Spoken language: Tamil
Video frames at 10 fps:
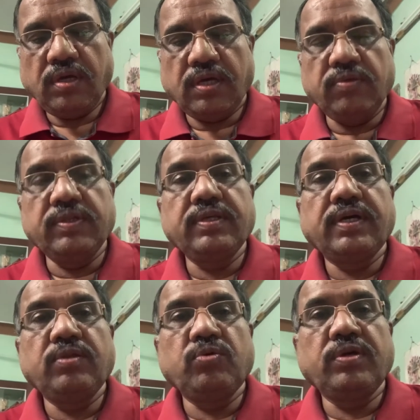அது வந்து
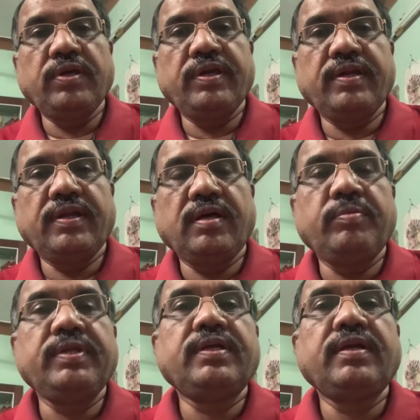அது என்ன
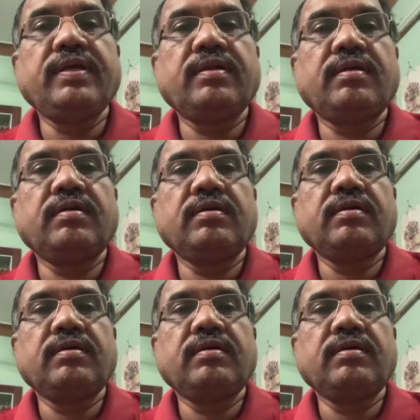அப்படின்னு கேட்டிங்கன்னா